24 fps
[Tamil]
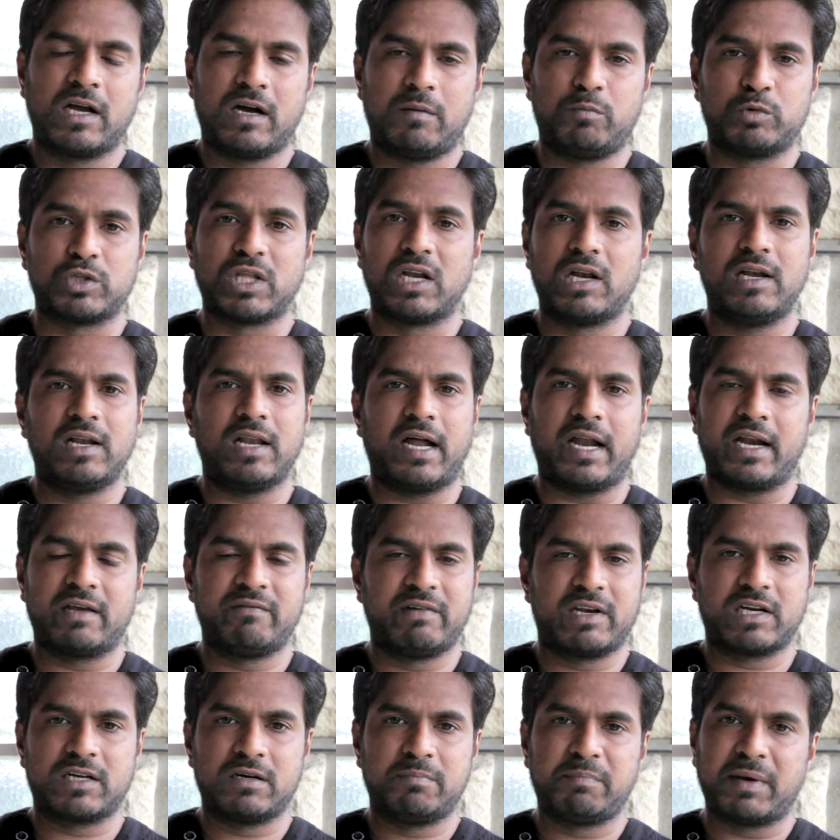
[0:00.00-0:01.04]
முதலில்
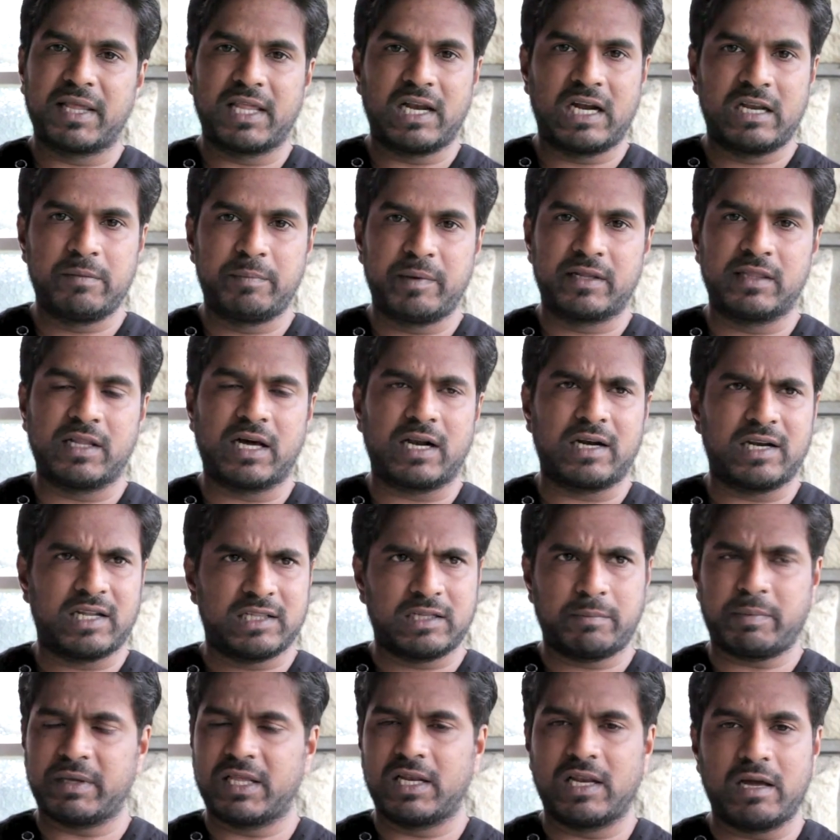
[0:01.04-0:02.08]
அனைவருக்கும் பதில் அனுப்பியிருந்தார்கள்
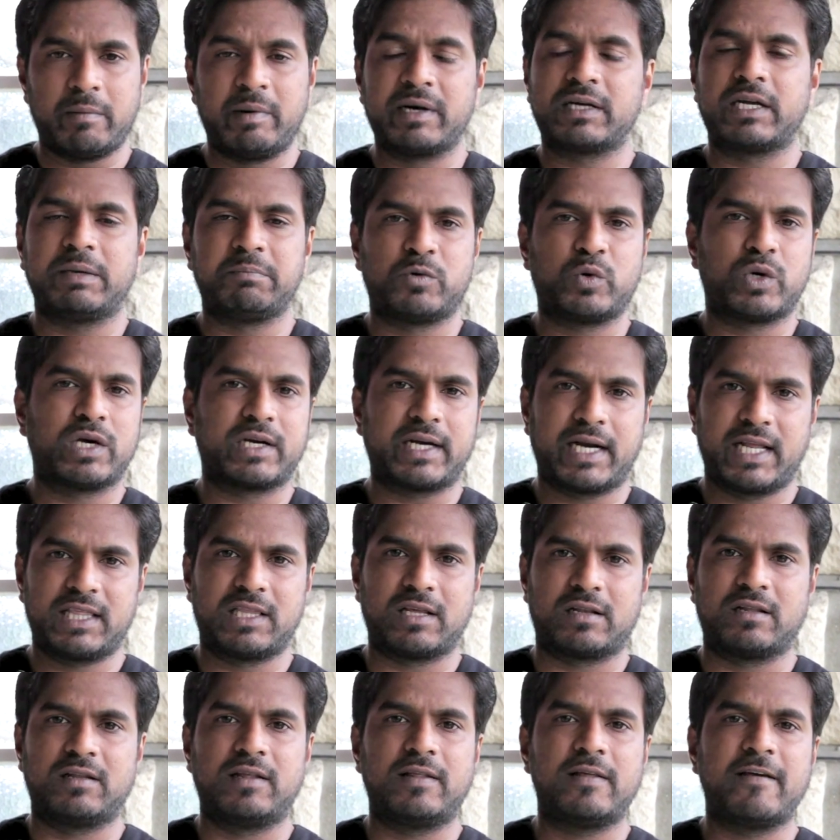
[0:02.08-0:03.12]
அந்த பதில் எமக்கும் கூட
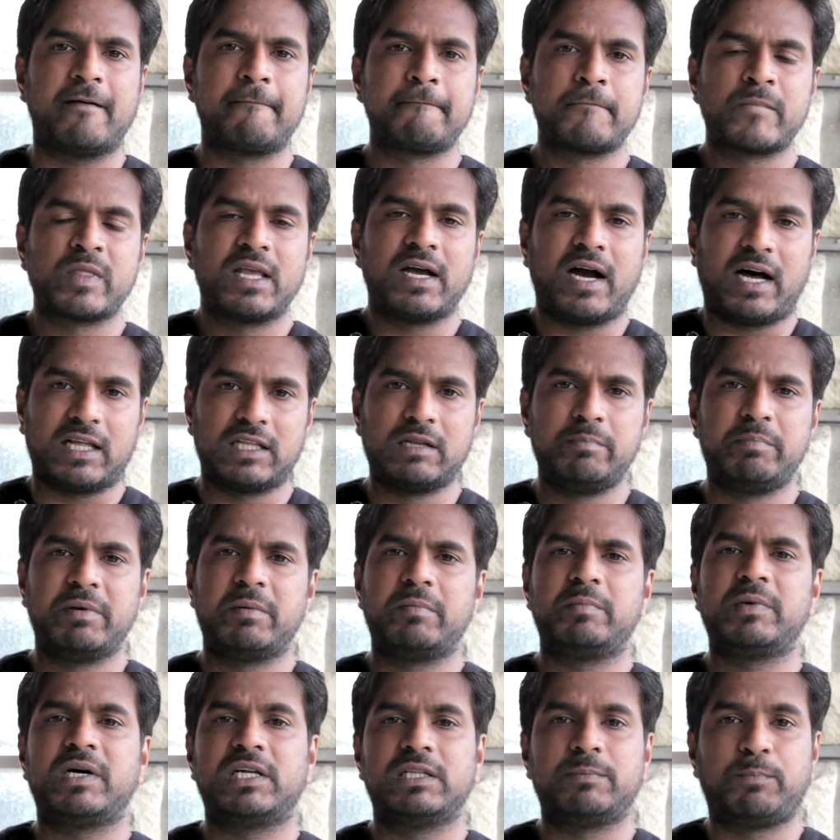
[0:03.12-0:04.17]
கிடைத்திருந்தது அதன்
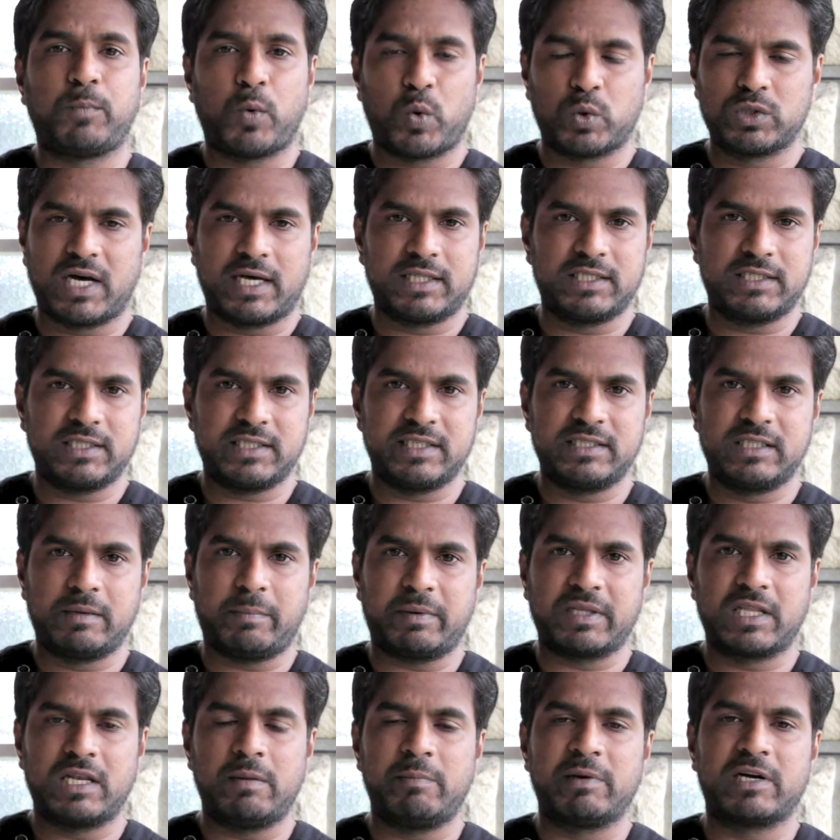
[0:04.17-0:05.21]
பின்பு அது போதாது இந்த
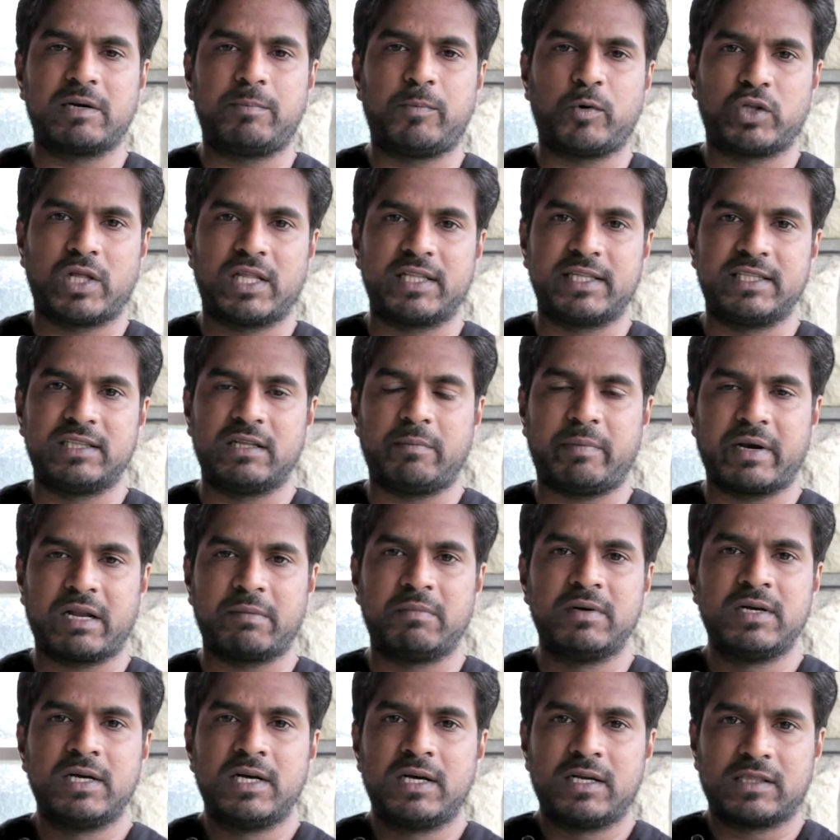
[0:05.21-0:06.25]
பதில் நமக்கு போதாது இந்த
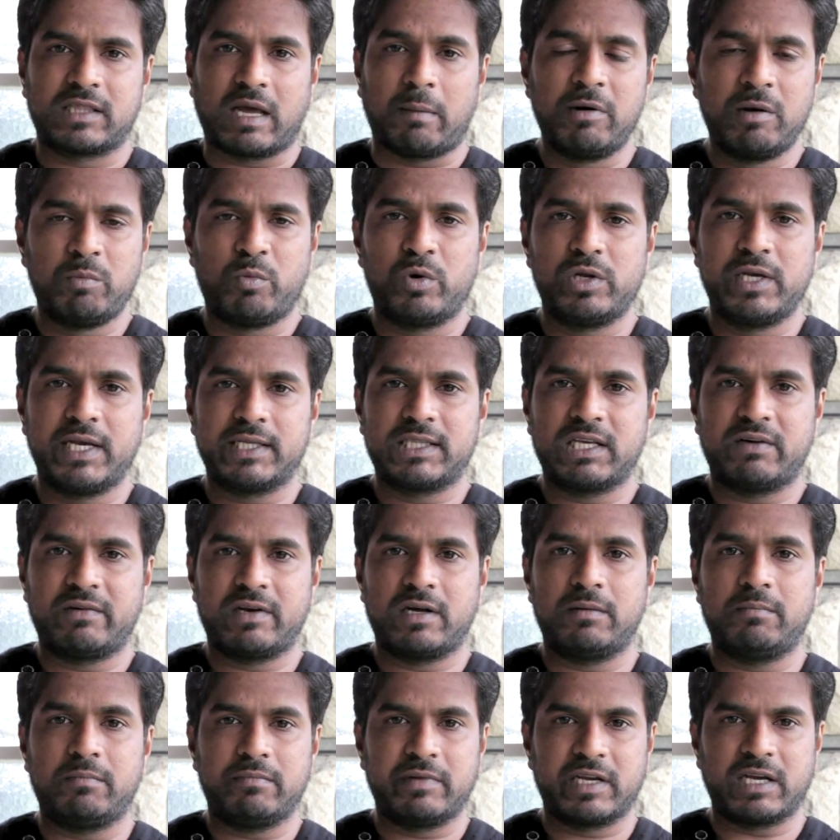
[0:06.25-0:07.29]
படம் தமிழ் மொழியை
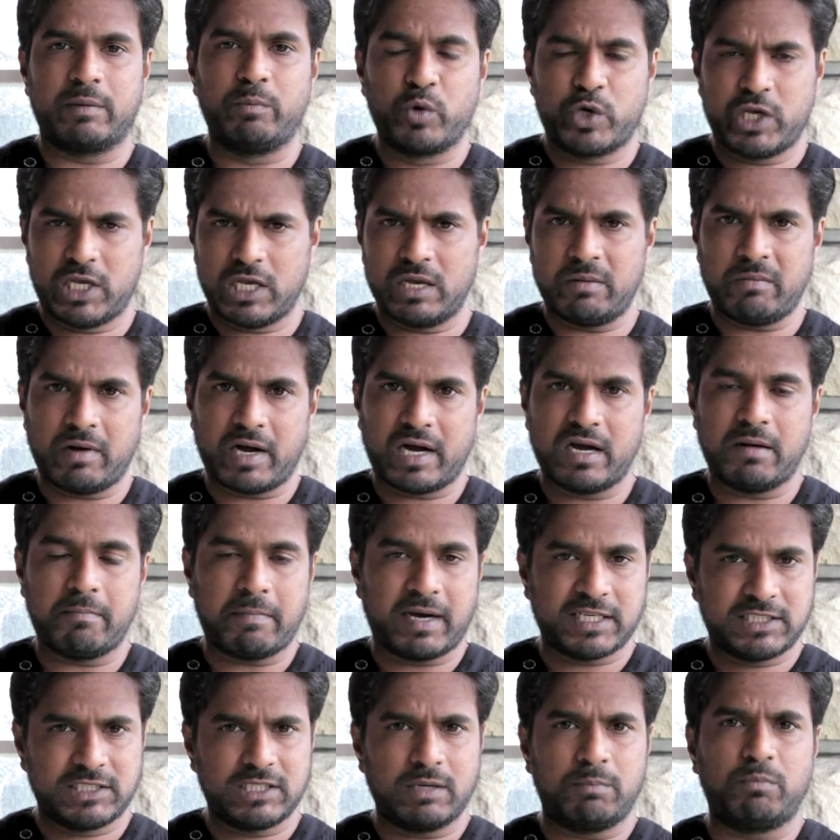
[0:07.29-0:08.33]
தவிர மிக முக்கியமாக
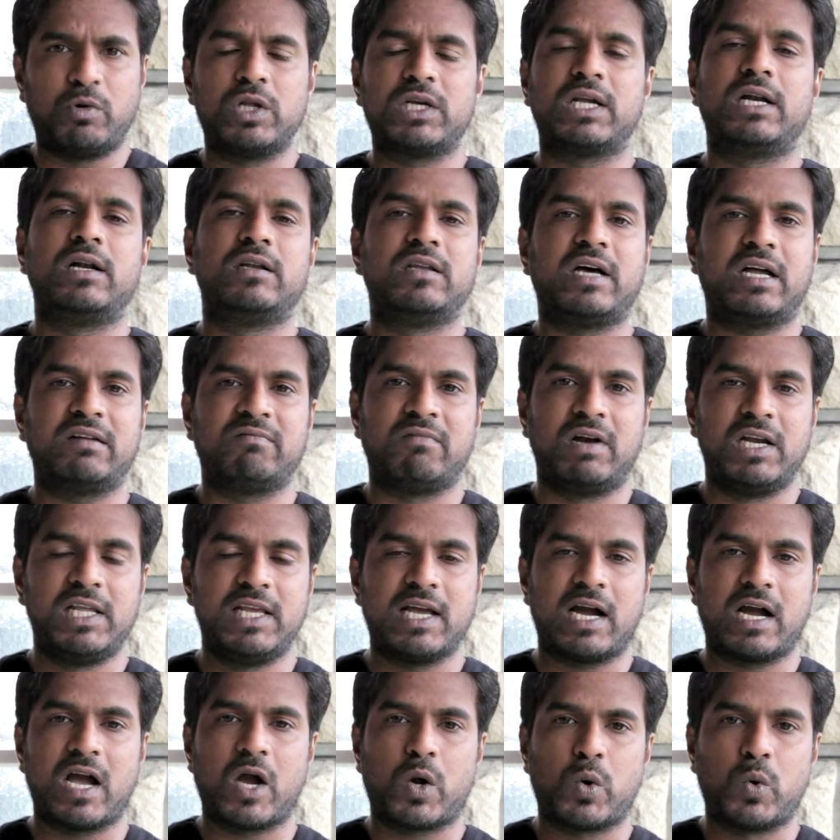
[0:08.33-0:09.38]
மற்ற மொழிகள் தான்
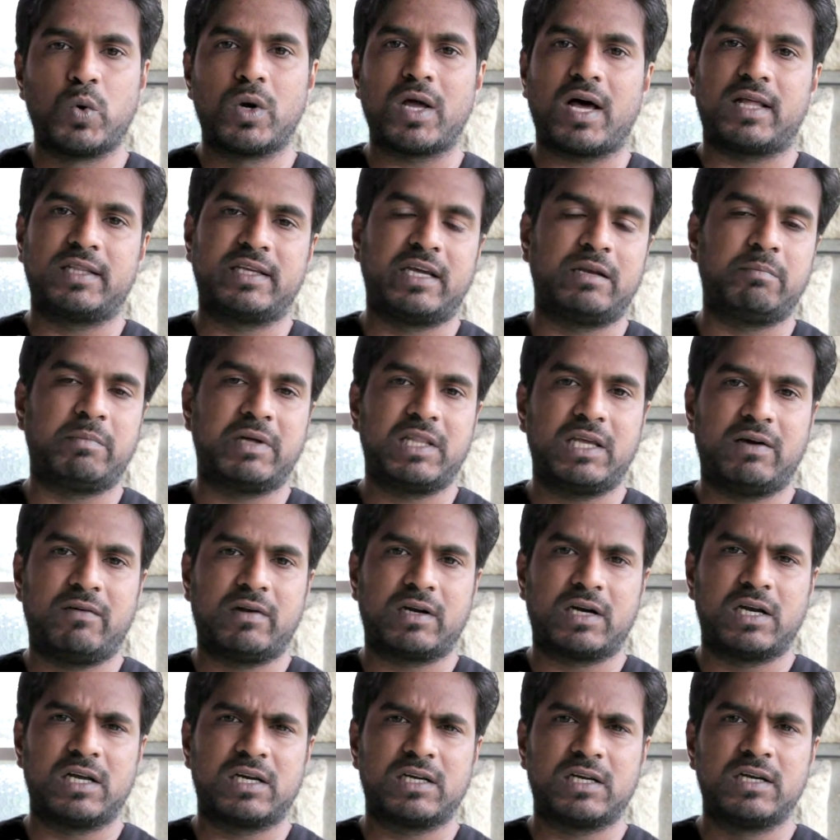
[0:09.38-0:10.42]
வெளியாக கூடாது என்பதை
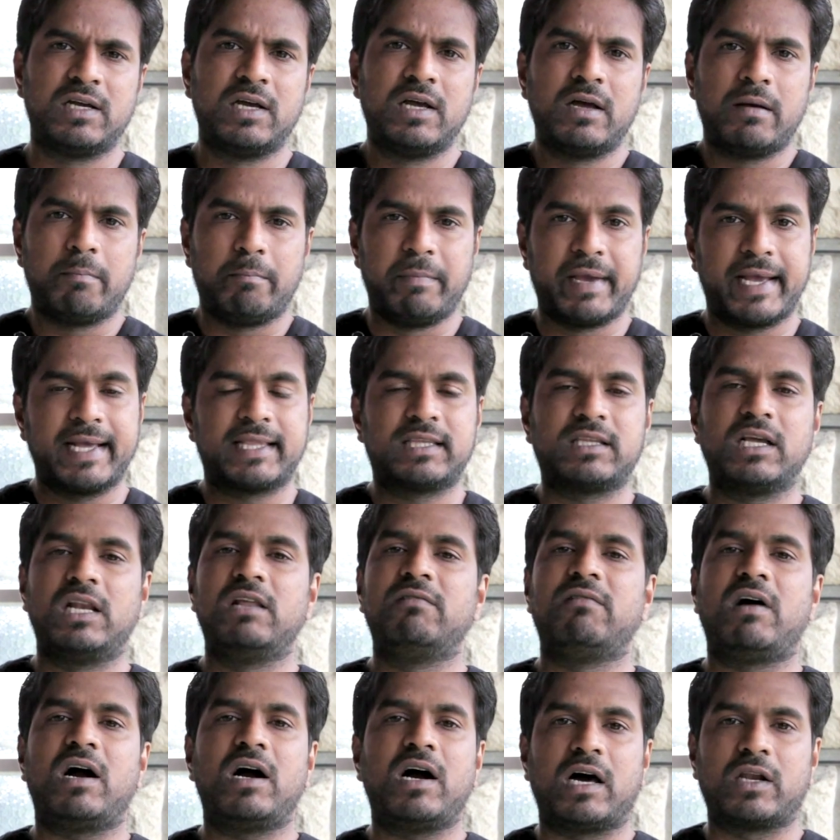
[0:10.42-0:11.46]
அவர்களுக்கு மிக
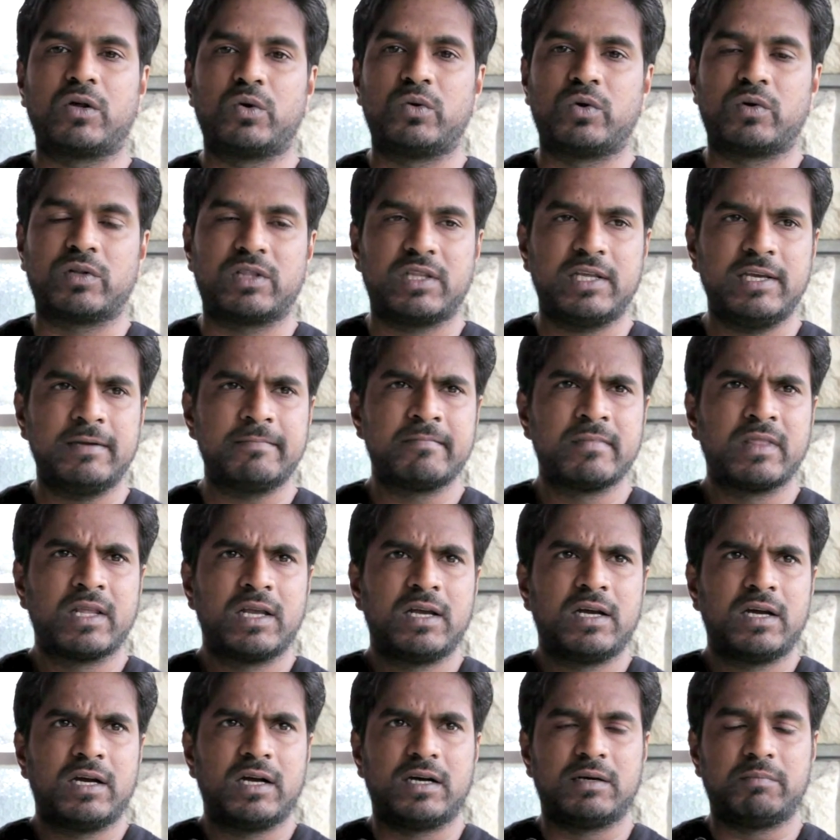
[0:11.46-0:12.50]
தெளிவாக அறிவுறுத்தி
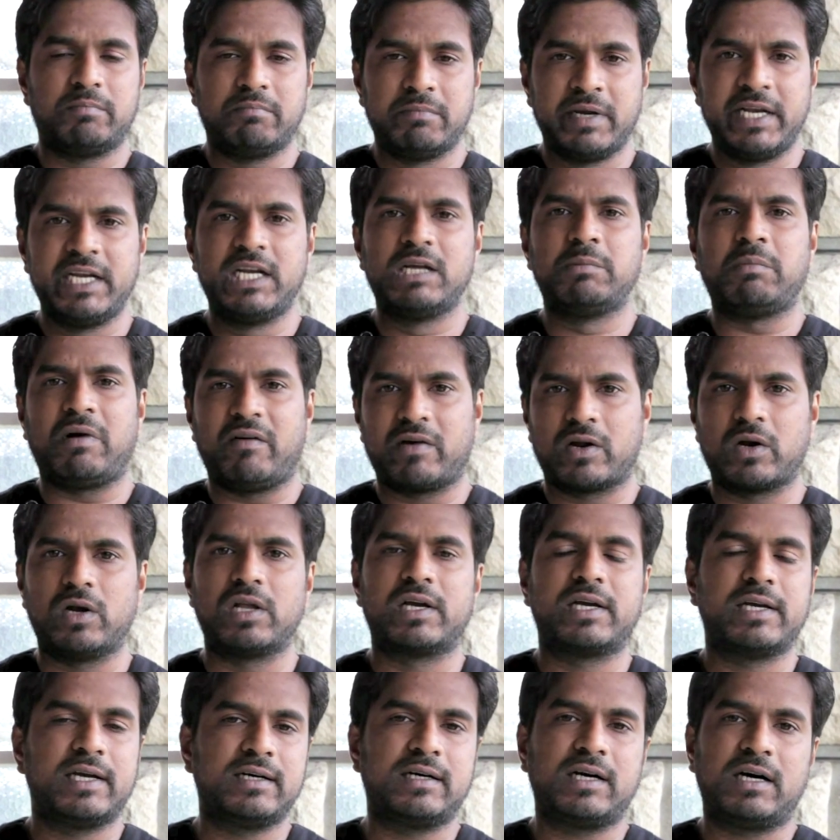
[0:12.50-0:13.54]
மீண்டும்
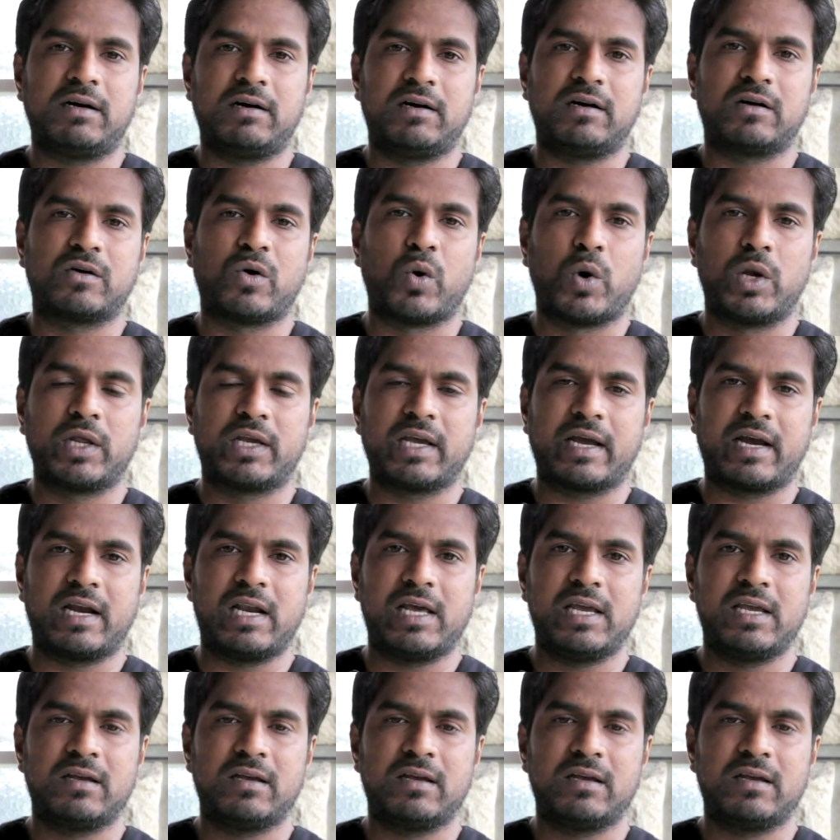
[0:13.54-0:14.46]
அவர்களுக்கு கோரிக்கைகளை